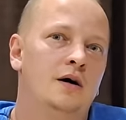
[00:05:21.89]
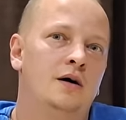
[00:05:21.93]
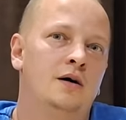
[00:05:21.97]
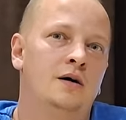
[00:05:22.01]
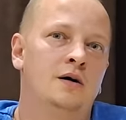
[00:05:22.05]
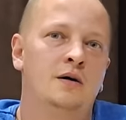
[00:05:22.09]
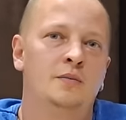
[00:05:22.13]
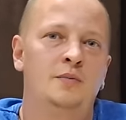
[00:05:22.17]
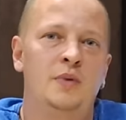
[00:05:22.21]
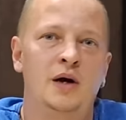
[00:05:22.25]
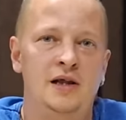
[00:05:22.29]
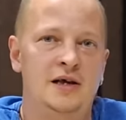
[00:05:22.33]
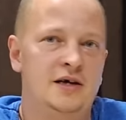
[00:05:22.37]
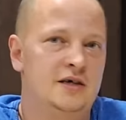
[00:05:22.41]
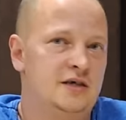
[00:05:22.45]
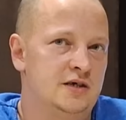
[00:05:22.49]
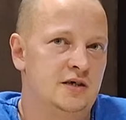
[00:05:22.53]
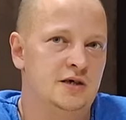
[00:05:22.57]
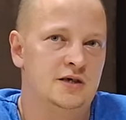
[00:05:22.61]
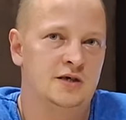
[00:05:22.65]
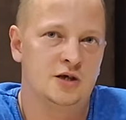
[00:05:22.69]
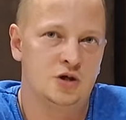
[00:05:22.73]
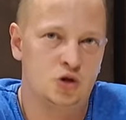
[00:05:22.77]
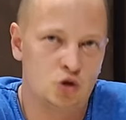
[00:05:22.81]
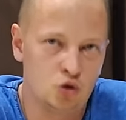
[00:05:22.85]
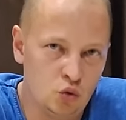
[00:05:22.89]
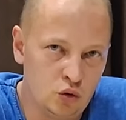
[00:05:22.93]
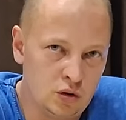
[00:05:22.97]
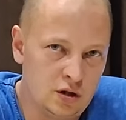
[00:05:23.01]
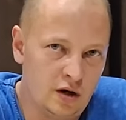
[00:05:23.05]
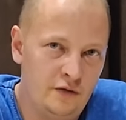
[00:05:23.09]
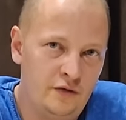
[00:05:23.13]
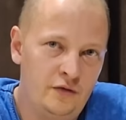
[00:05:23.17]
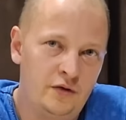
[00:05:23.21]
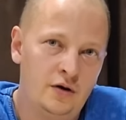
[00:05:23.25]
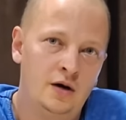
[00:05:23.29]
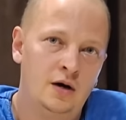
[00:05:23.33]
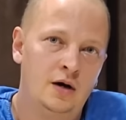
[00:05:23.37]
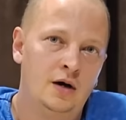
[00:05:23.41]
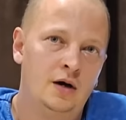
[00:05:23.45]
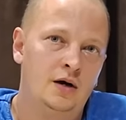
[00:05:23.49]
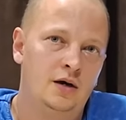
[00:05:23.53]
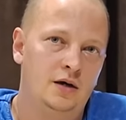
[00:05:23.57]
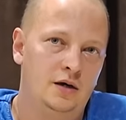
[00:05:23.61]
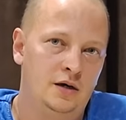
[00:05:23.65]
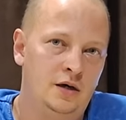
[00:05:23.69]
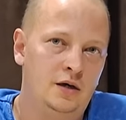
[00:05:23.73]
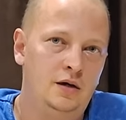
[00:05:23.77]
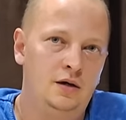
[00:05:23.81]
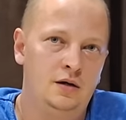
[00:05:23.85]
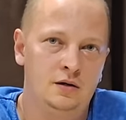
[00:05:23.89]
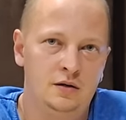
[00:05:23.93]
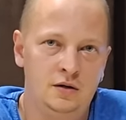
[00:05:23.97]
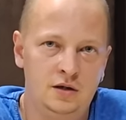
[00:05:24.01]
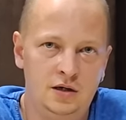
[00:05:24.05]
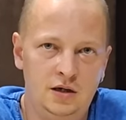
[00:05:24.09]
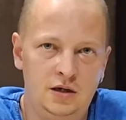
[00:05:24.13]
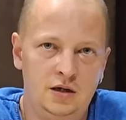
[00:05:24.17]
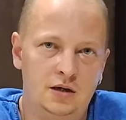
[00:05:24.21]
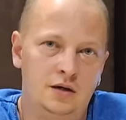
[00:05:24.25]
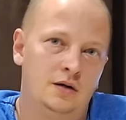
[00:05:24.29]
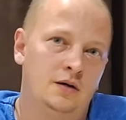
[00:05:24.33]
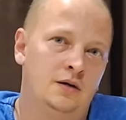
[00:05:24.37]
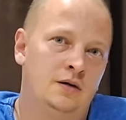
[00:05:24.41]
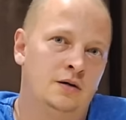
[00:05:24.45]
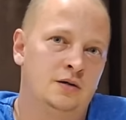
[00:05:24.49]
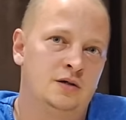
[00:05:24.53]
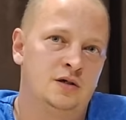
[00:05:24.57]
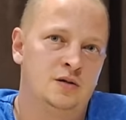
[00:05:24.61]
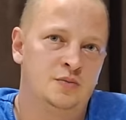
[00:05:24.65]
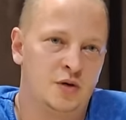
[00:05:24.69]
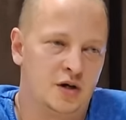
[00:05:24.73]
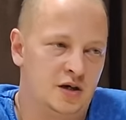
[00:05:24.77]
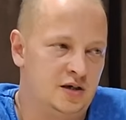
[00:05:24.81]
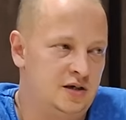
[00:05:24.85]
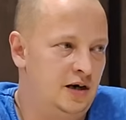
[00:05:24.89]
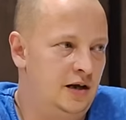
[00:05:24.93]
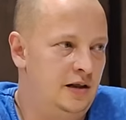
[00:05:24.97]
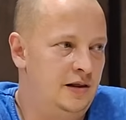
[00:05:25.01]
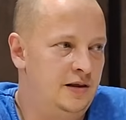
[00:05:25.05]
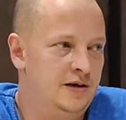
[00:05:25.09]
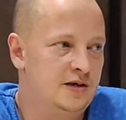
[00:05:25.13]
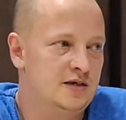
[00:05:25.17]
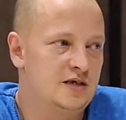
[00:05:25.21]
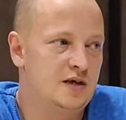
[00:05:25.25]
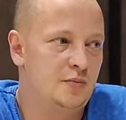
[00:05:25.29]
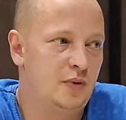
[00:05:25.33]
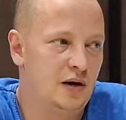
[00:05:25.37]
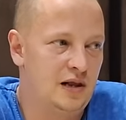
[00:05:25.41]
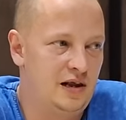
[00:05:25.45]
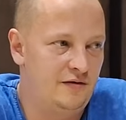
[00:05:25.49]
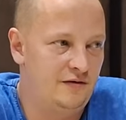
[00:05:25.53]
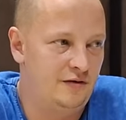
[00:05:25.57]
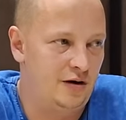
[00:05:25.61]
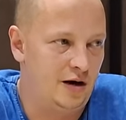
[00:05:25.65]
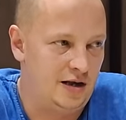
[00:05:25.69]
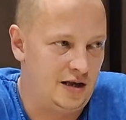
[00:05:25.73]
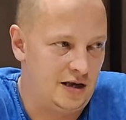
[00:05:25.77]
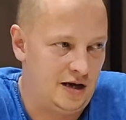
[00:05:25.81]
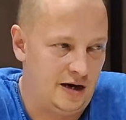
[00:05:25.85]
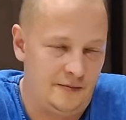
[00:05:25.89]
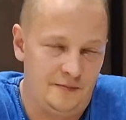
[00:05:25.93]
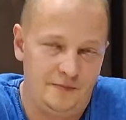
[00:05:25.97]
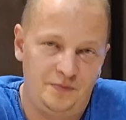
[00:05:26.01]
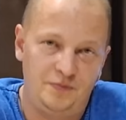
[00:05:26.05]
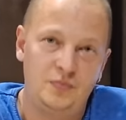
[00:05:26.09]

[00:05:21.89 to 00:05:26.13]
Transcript: болезни сосудов и иные смертельные заболевания.